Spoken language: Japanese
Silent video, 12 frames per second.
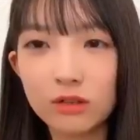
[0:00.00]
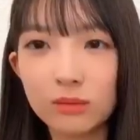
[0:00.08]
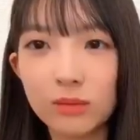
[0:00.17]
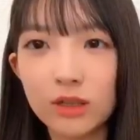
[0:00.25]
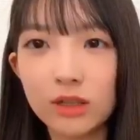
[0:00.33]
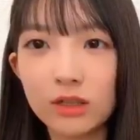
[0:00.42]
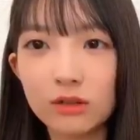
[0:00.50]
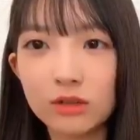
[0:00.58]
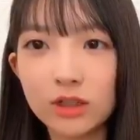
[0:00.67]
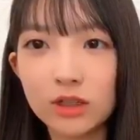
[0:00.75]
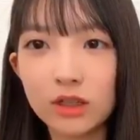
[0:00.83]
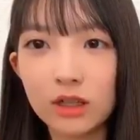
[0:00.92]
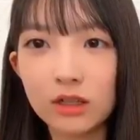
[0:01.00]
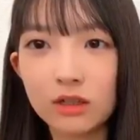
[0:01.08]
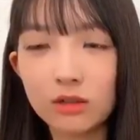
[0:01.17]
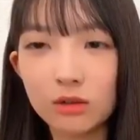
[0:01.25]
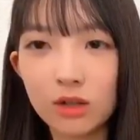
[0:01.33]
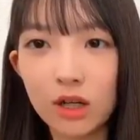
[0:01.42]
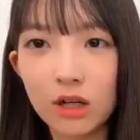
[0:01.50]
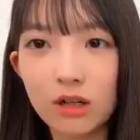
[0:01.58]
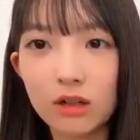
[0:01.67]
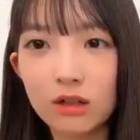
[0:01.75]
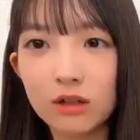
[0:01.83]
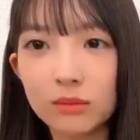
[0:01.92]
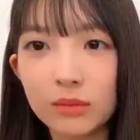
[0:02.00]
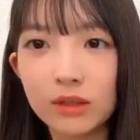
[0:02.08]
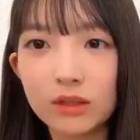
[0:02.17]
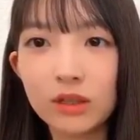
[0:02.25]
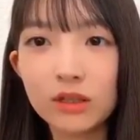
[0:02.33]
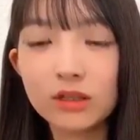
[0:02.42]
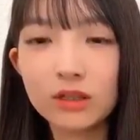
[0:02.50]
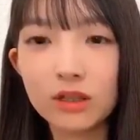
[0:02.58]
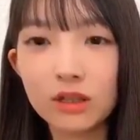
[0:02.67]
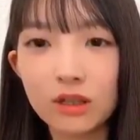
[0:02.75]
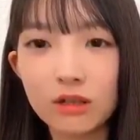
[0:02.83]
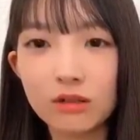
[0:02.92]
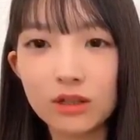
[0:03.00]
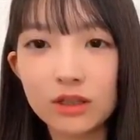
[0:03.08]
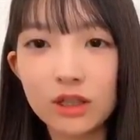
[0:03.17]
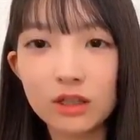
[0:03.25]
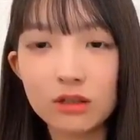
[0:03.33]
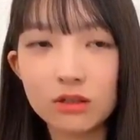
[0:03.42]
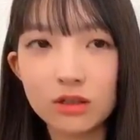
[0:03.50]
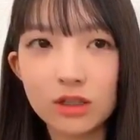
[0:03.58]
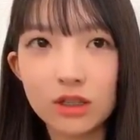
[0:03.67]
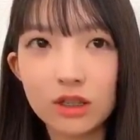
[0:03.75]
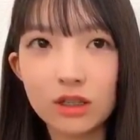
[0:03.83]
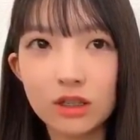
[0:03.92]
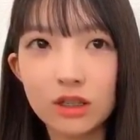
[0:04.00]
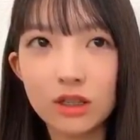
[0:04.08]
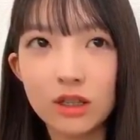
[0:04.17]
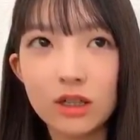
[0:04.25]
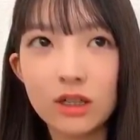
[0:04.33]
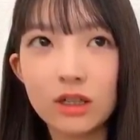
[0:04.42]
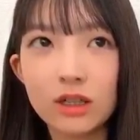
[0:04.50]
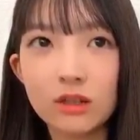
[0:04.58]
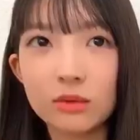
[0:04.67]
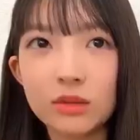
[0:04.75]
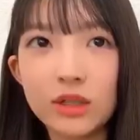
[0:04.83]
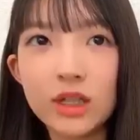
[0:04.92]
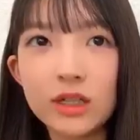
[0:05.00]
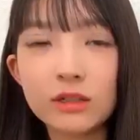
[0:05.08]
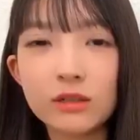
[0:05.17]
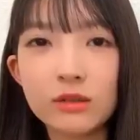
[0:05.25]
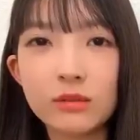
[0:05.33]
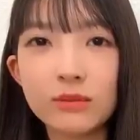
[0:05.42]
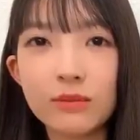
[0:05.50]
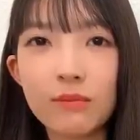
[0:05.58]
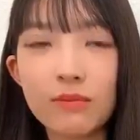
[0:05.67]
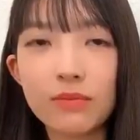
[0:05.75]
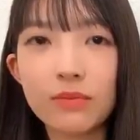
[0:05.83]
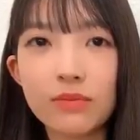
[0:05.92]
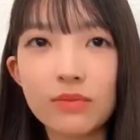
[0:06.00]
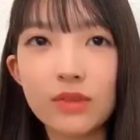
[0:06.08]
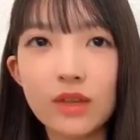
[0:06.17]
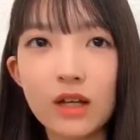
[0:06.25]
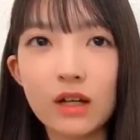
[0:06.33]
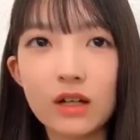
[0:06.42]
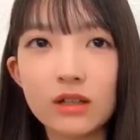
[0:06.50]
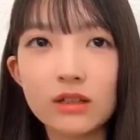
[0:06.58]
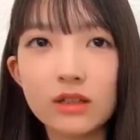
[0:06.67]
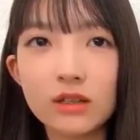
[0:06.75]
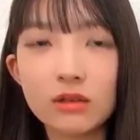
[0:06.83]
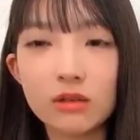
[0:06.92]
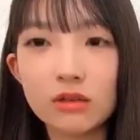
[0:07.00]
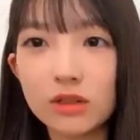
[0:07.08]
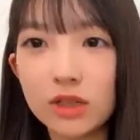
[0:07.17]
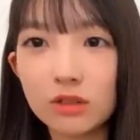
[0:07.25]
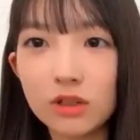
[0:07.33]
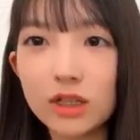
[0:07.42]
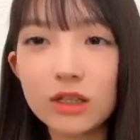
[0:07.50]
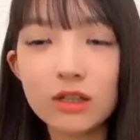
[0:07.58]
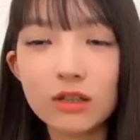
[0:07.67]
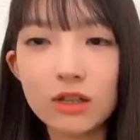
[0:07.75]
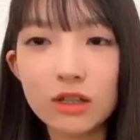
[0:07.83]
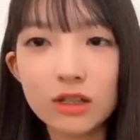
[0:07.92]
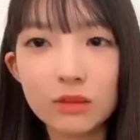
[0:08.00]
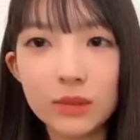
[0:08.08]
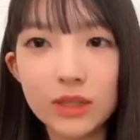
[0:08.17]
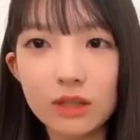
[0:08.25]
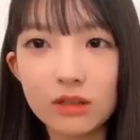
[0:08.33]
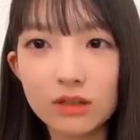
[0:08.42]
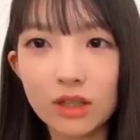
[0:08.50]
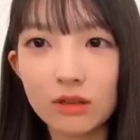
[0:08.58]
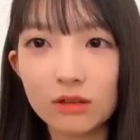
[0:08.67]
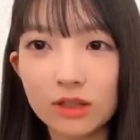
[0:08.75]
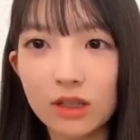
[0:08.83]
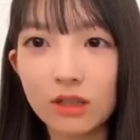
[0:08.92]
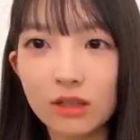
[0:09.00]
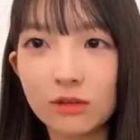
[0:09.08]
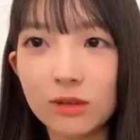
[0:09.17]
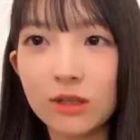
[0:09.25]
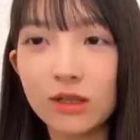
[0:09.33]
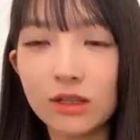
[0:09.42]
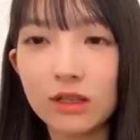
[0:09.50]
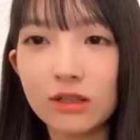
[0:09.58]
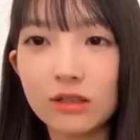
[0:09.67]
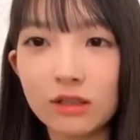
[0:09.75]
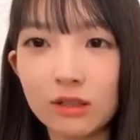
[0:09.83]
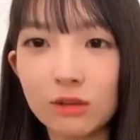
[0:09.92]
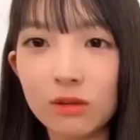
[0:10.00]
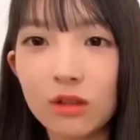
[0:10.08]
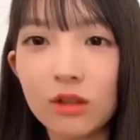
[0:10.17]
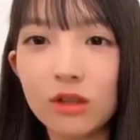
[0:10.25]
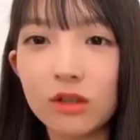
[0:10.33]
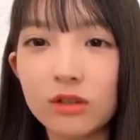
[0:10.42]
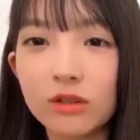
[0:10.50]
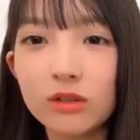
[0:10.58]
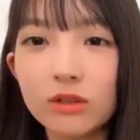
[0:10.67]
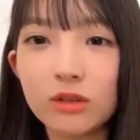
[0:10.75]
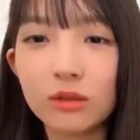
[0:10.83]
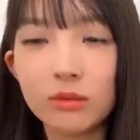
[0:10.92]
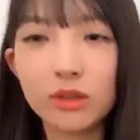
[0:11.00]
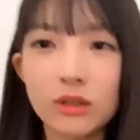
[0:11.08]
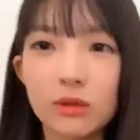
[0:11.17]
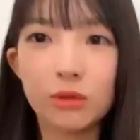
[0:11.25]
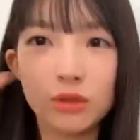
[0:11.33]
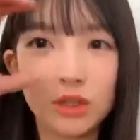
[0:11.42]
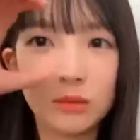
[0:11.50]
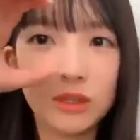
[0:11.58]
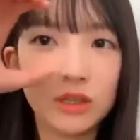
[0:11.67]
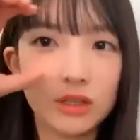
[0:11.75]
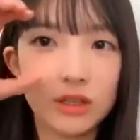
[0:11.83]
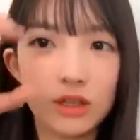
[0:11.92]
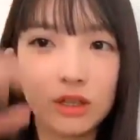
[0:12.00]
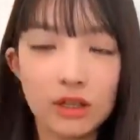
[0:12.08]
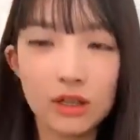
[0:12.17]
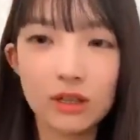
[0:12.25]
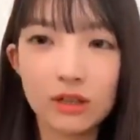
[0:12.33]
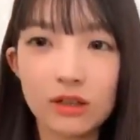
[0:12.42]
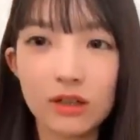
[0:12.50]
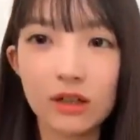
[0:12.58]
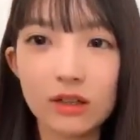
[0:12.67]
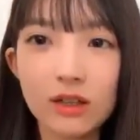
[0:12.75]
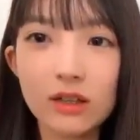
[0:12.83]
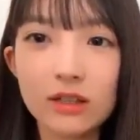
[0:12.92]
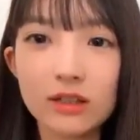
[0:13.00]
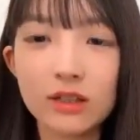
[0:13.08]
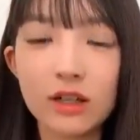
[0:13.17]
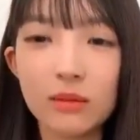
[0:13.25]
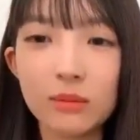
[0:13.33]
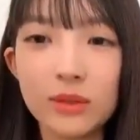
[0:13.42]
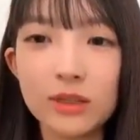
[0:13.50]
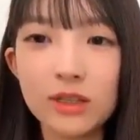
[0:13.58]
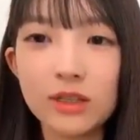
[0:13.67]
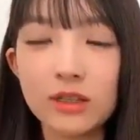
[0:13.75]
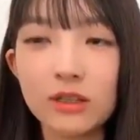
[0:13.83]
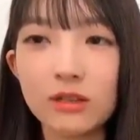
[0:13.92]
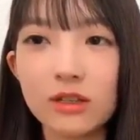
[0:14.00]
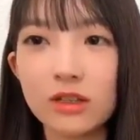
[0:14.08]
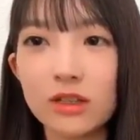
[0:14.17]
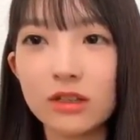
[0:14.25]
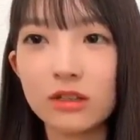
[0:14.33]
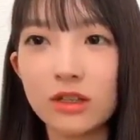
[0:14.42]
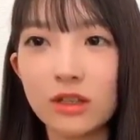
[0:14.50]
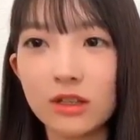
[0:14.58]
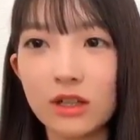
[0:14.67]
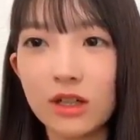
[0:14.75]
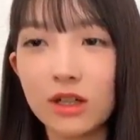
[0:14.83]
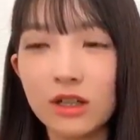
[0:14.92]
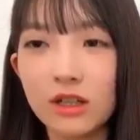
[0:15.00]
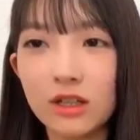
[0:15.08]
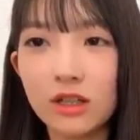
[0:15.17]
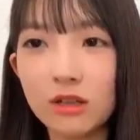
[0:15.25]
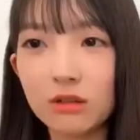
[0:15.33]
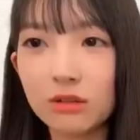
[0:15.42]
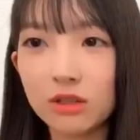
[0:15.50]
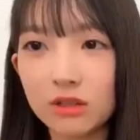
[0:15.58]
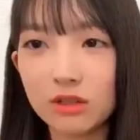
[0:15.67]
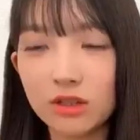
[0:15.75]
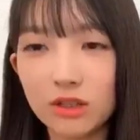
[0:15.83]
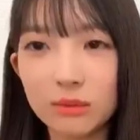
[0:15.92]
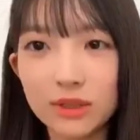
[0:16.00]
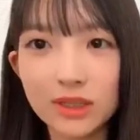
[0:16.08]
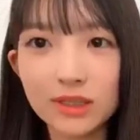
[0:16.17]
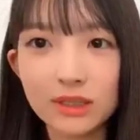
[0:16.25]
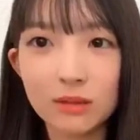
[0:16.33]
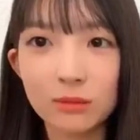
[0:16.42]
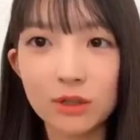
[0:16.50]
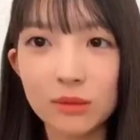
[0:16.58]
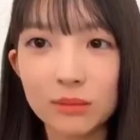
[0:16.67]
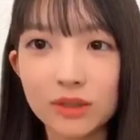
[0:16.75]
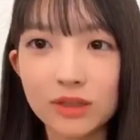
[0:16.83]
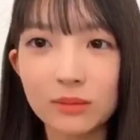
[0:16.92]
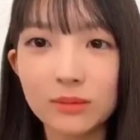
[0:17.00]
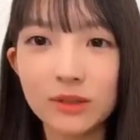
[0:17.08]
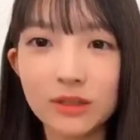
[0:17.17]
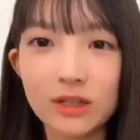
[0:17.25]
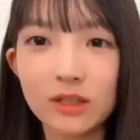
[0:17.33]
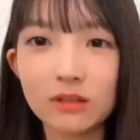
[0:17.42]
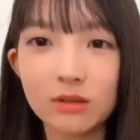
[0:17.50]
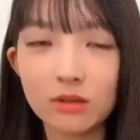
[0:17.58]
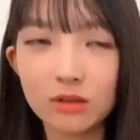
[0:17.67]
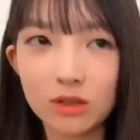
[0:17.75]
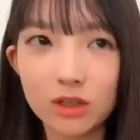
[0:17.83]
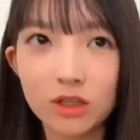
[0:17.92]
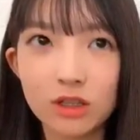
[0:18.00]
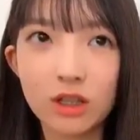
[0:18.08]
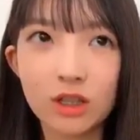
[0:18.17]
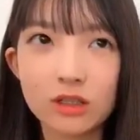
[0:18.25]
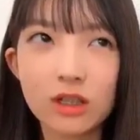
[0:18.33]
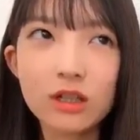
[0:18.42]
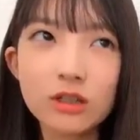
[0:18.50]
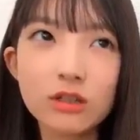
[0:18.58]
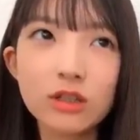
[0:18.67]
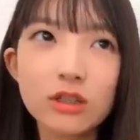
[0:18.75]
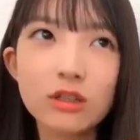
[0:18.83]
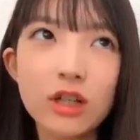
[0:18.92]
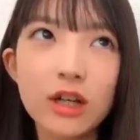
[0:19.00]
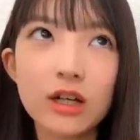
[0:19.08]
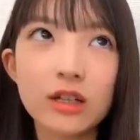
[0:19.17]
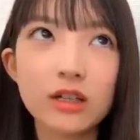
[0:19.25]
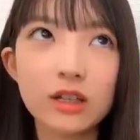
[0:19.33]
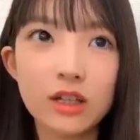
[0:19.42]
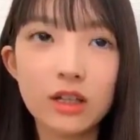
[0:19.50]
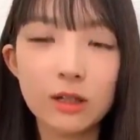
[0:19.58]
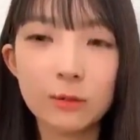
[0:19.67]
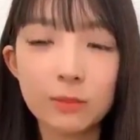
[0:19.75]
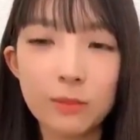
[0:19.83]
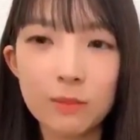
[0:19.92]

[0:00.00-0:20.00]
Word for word: までの時間とかバックダンサーが終わった後の時間にあの VR をなんかちゃんとちゃんとできてるかなって見てるスタッフさんが裏にいたんですけどその人が VR こうやって見てて「なんか何ですか見させてください」って言ったらね「いいよ」って言ってね見させてもらいました VR の。なんか3種類ぐらいあって